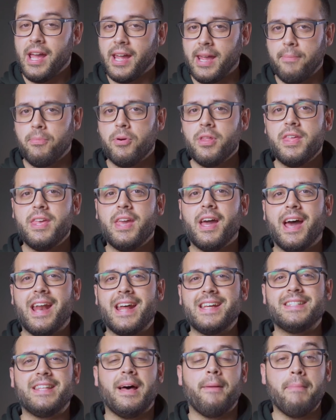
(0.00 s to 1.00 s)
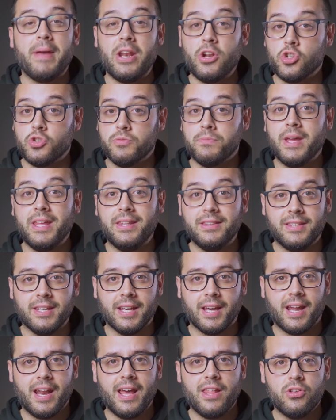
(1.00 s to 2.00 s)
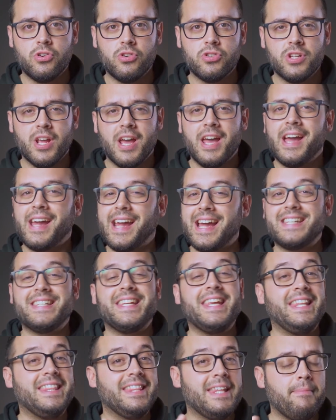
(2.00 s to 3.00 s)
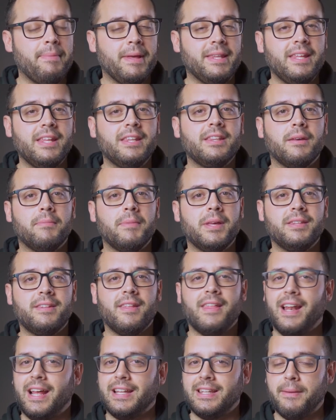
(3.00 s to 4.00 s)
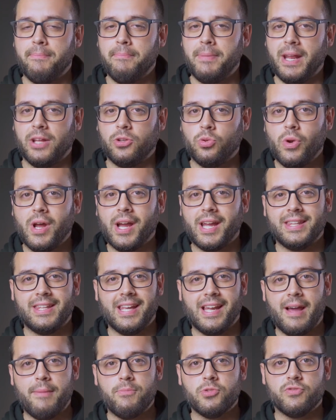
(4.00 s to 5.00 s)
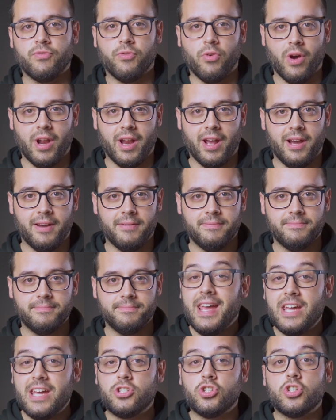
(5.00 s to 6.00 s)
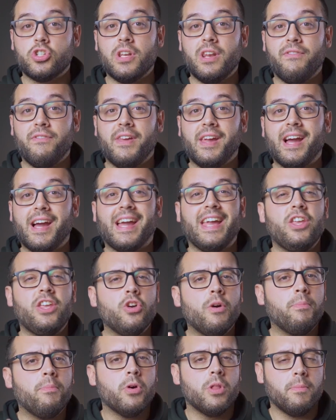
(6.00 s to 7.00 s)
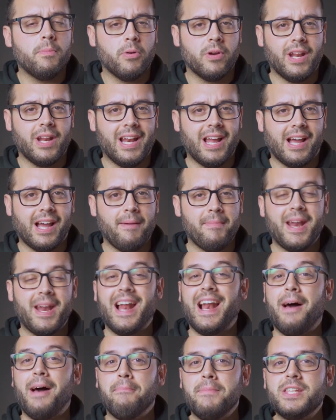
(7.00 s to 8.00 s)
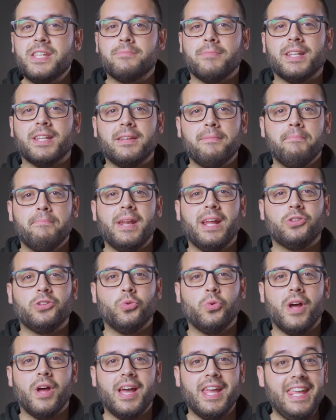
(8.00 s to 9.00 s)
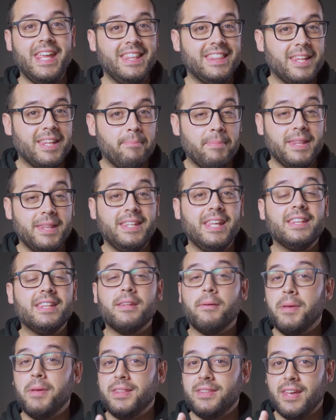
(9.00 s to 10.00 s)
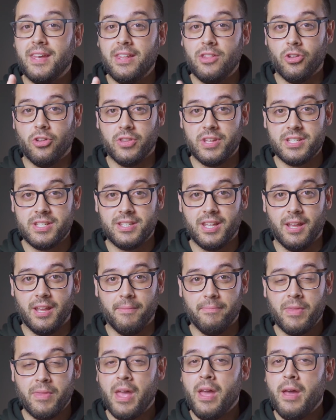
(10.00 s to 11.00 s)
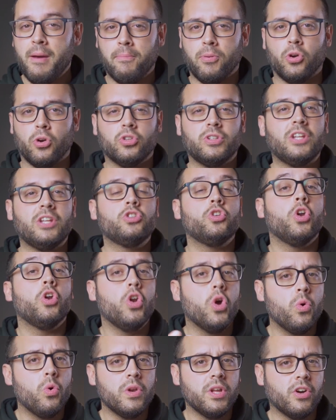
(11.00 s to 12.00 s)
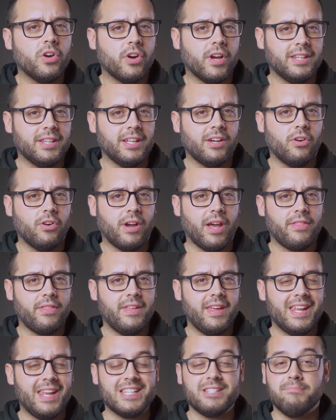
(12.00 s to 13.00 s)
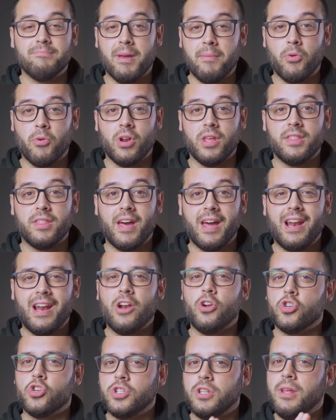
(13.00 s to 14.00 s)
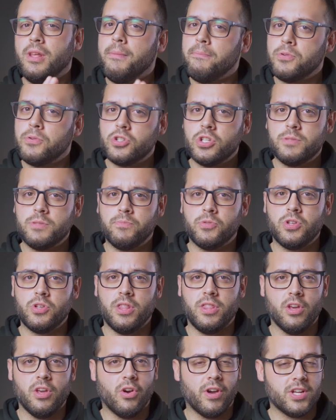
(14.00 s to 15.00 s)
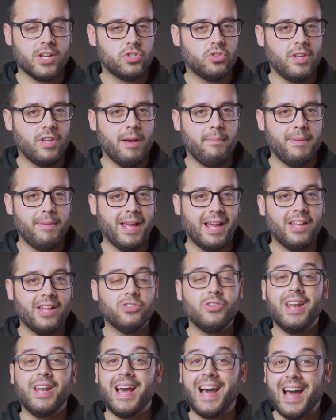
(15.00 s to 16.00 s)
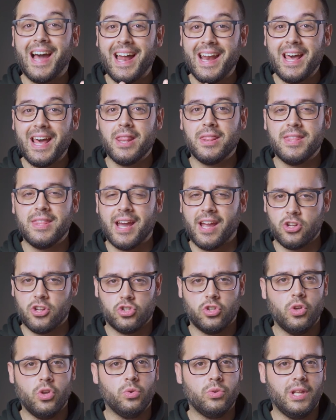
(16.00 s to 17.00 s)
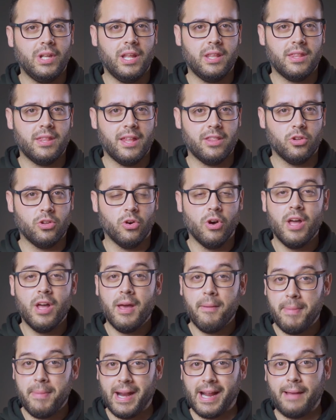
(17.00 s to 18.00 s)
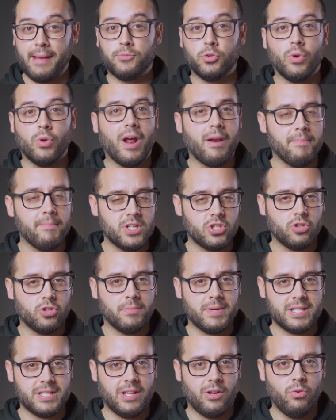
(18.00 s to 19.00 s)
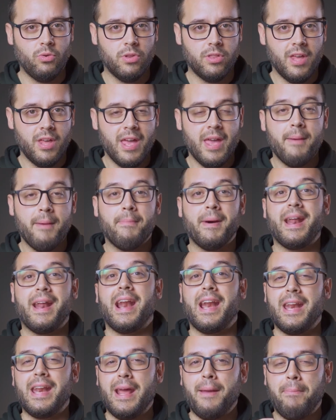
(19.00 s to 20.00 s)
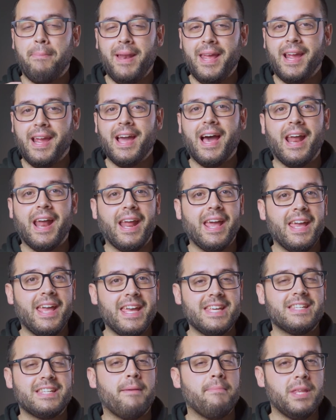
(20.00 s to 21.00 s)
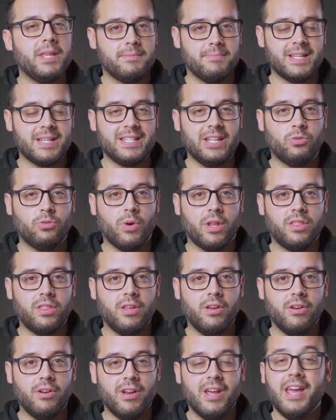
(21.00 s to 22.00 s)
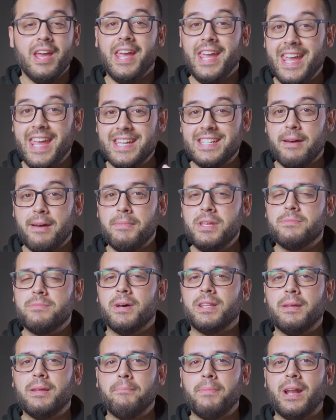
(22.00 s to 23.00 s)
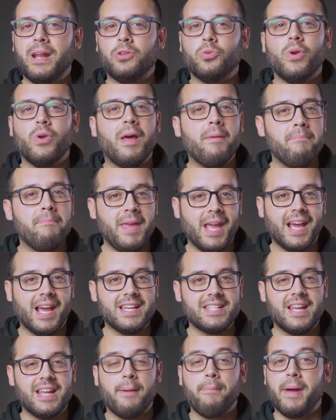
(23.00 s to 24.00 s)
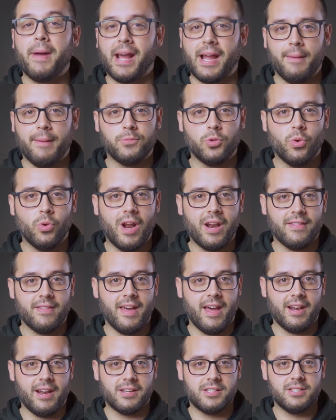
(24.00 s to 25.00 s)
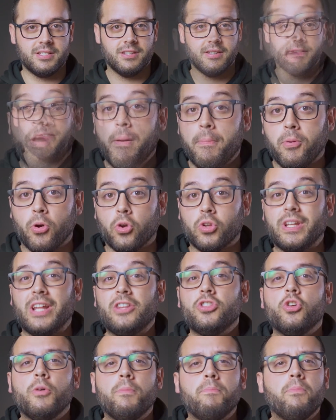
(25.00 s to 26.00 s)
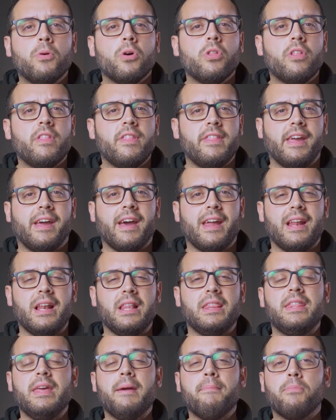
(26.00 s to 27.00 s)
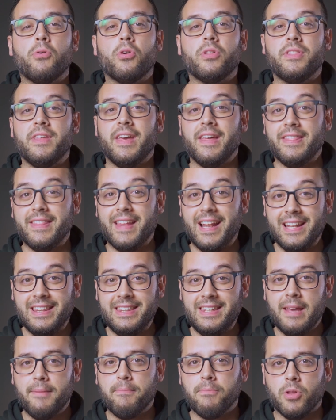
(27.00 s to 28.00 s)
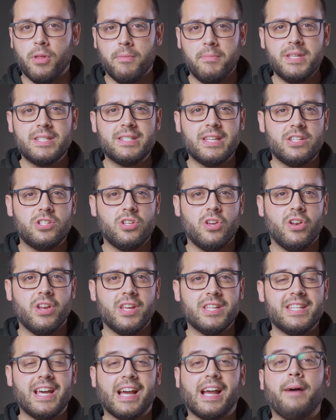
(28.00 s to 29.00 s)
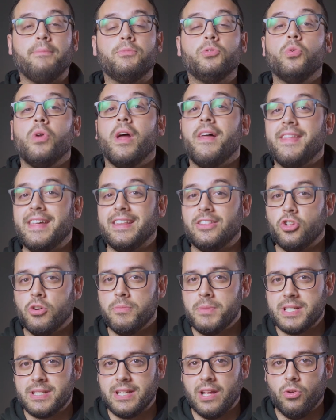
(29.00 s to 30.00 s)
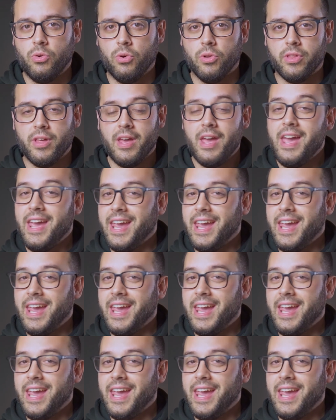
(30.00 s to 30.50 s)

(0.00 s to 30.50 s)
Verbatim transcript: que puede llegar hasta menos 20 grados casi independientemente de la temperatura que tengamos fuera. Esto significa que yo puedo poner la cámara a la misma temperatura independientemente de donde esté. Por lo tanto, lo único que tengo que hacer es memorizar los tiempos de exposición que estoy aplicando y la ganancia que estoy utilizando para capturar mis tomas de luz, para replicar esa misma situación y esa misma temperatura en mi casa para capturar darks. Por lo tanto, puedo dedicar el 100% del tiempo de mis sesiones a captura de tomas de luz